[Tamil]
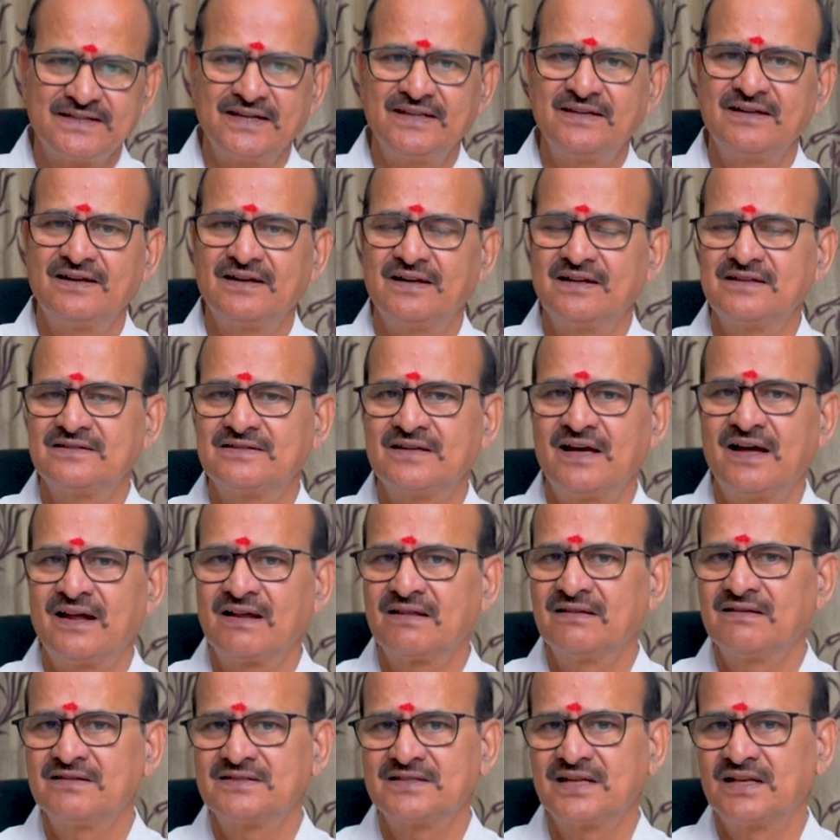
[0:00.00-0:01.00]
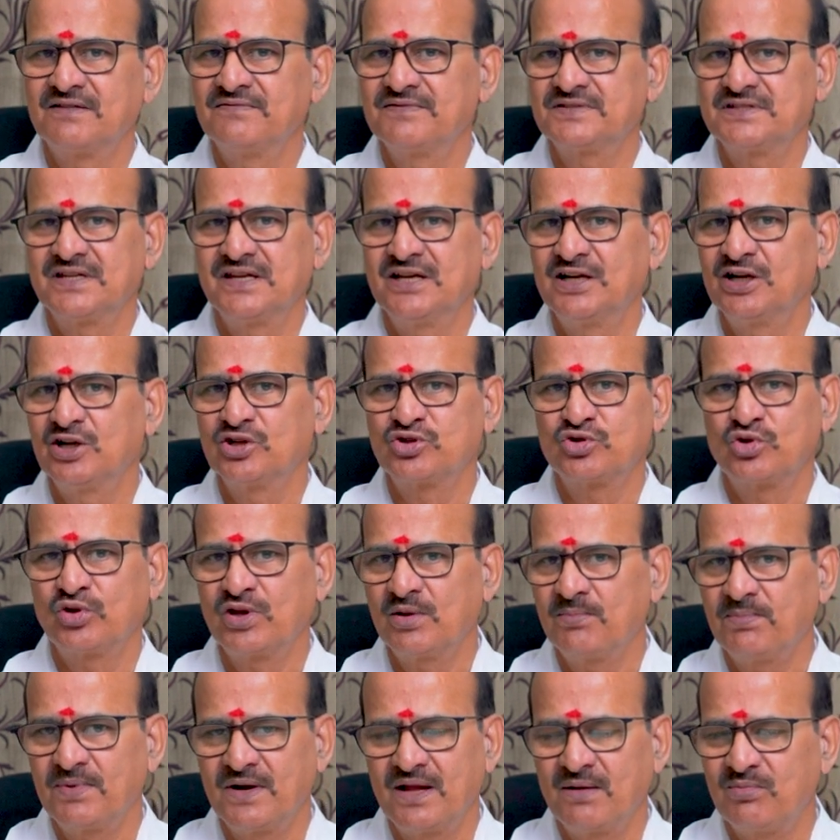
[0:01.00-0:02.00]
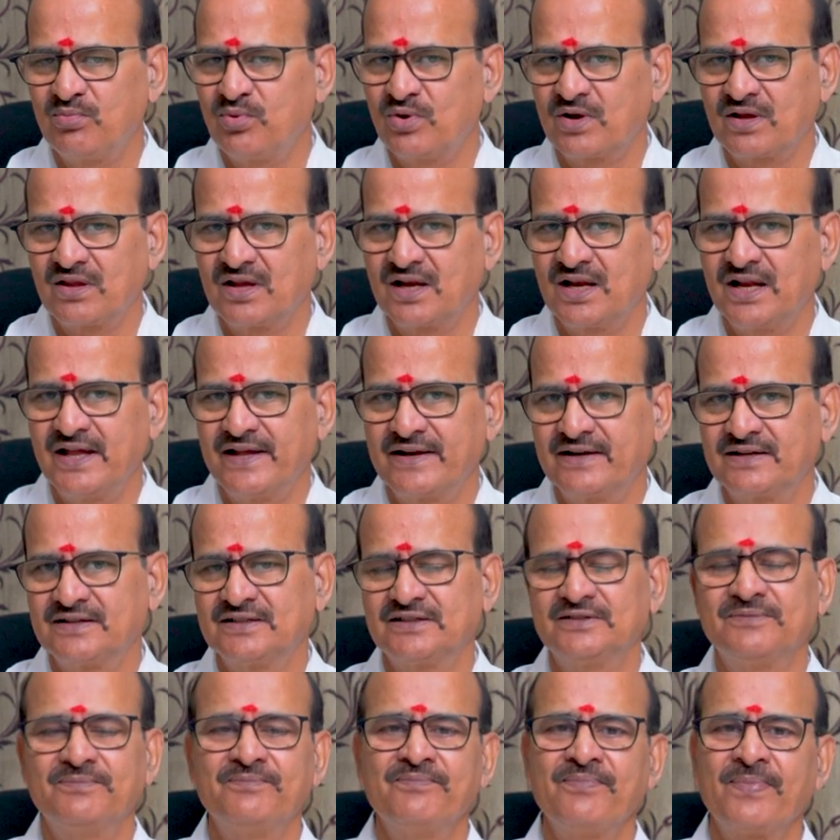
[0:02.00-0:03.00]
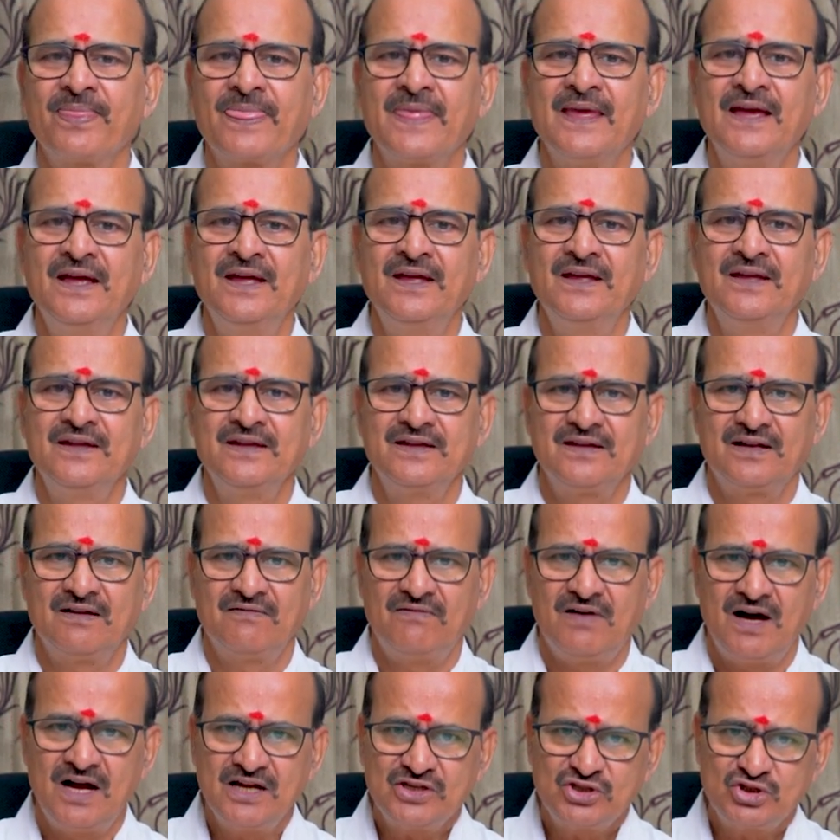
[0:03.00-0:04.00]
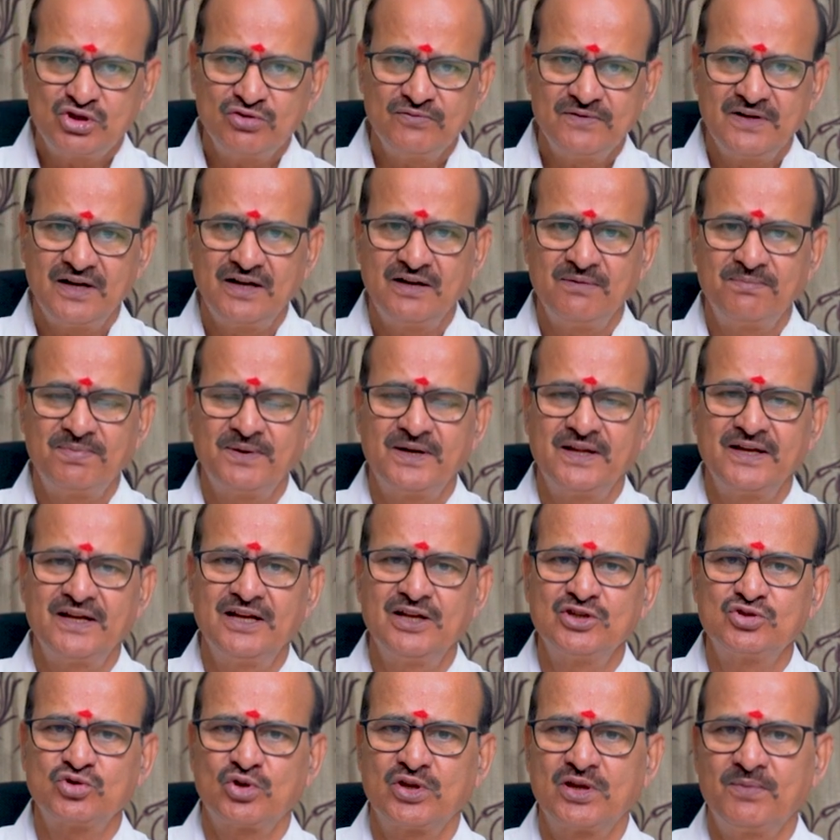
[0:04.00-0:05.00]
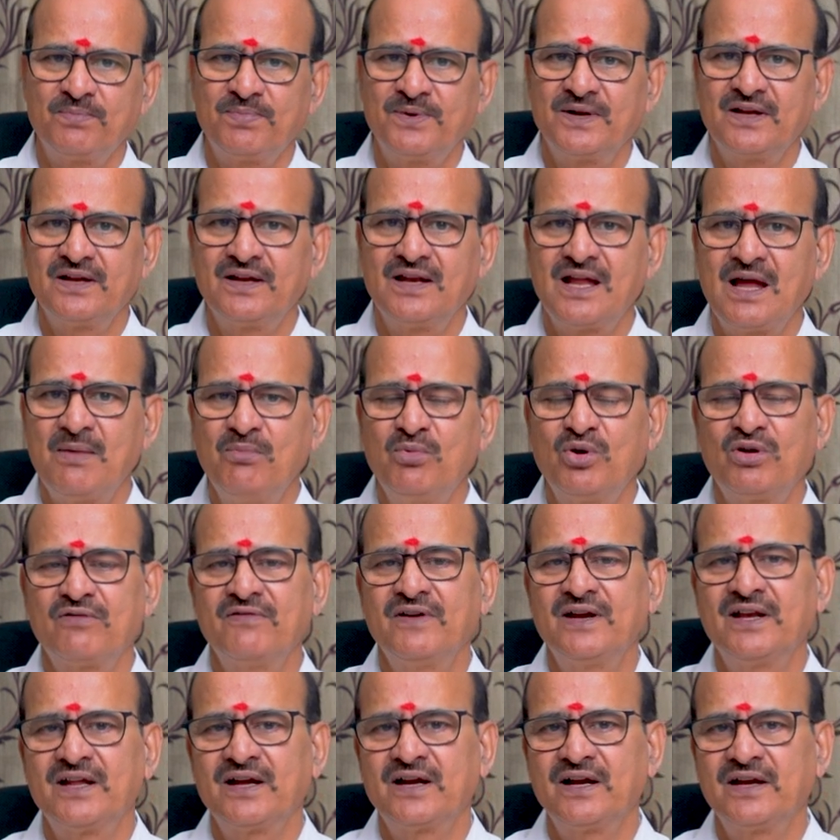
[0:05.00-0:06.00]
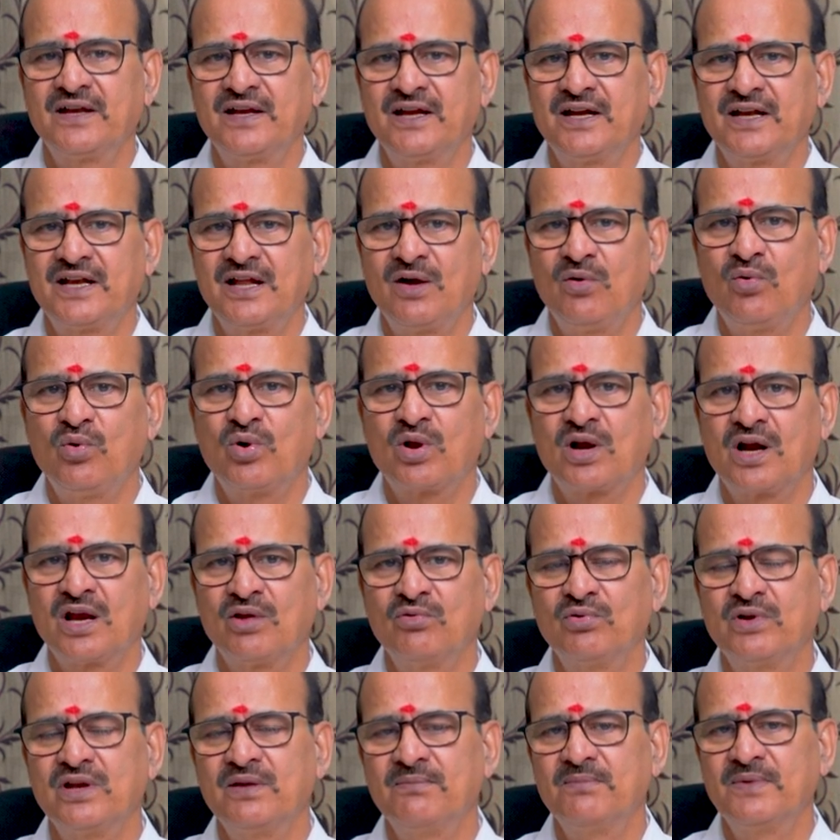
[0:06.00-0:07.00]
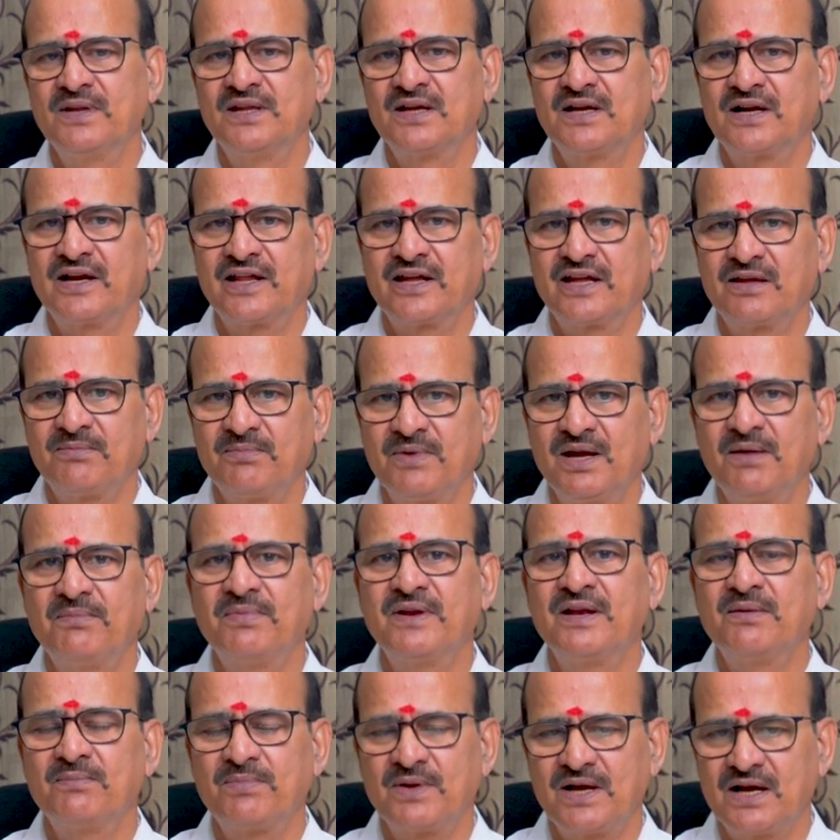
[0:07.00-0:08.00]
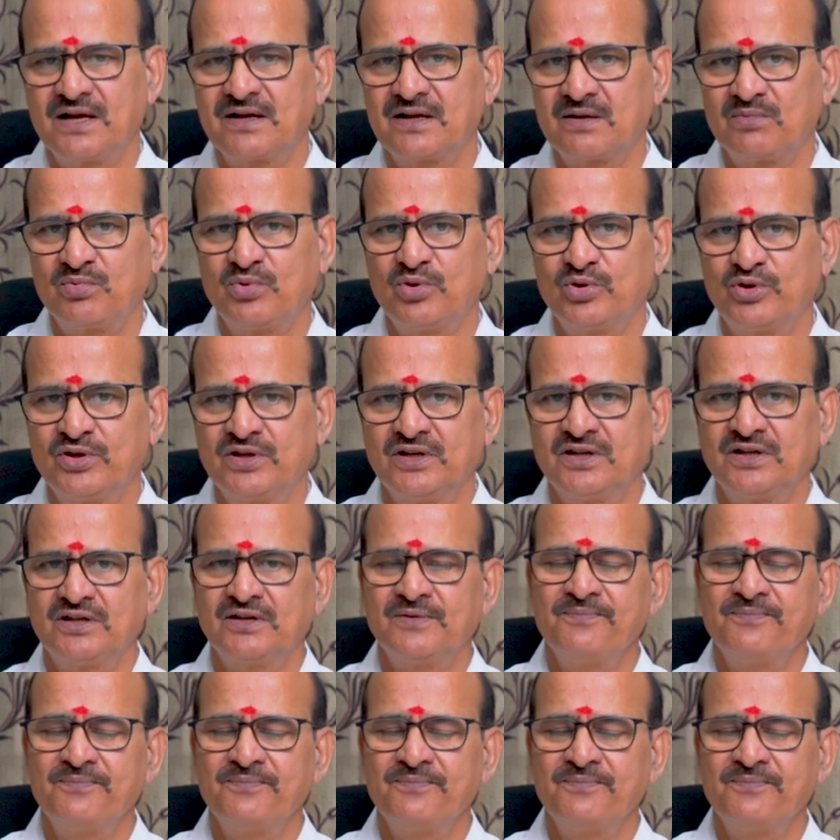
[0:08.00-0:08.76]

செய்திகளை சார்ந்து சில விஷயங்கள் சொதப்பலாக போகிறதெல்லாம் இருக்குது இல்லை வாஸ்துவின் அடிப்படையில் சொதப்படு இல்லாமல் ஒரு வீட்டை கட்டிக்கிட்டால் ஓரளவு நிம்மதி கிடைக்குமே அப்படின்னு பார்க்குற போது